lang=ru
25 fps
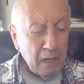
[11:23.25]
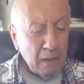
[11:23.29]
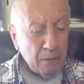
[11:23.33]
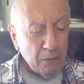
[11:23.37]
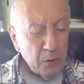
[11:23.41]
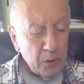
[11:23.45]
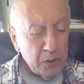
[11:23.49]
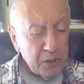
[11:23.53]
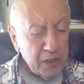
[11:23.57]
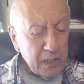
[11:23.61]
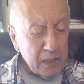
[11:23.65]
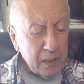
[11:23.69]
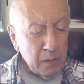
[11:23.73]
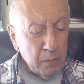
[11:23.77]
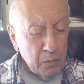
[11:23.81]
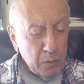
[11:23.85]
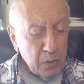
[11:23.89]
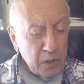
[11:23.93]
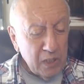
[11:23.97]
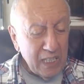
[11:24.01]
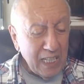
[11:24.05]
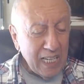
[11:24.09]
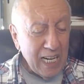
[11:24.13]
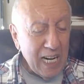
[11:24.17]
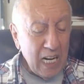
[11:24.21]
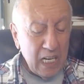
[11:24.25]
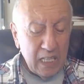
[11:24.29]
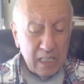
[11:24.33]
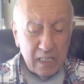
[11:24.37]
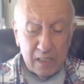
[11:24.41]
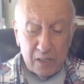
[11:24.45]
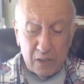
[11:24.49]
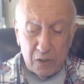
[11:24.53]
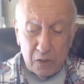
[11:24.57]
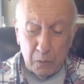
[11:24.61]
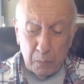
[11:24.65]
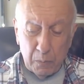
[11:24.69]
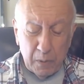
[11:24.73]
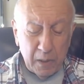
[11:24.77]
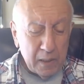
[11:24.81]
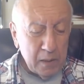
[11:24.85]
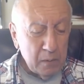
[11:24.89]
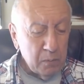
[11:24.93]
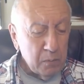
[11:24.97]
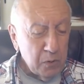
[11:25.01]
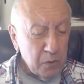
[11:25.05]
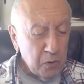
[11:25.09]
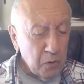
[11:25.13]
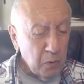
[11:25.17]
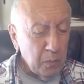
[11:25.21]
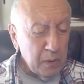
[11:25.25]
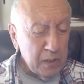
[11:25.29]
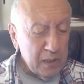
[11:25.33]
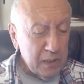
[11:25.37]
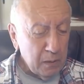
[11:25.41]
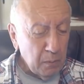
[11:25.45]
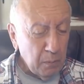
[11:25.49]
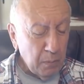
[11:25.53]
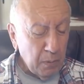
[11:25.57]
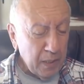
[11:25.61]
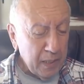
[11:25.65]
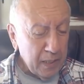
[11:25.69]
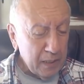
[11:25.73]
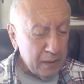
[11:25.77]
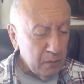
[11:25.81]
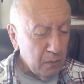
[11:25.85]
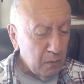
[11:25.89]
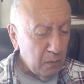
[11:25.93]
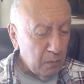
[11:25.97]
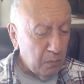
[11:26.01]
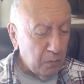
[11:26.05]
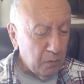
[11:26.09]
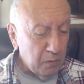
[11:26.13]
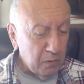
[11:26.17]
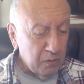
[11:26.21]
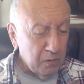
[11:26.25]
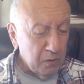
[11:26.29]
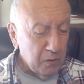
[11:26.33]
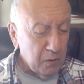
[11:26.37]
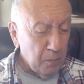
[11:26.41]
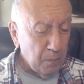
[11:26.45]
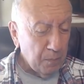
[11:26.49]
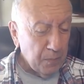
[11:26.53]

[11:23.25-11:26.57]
То есть, это будет реальностью, поэтому думайте по этому поводу.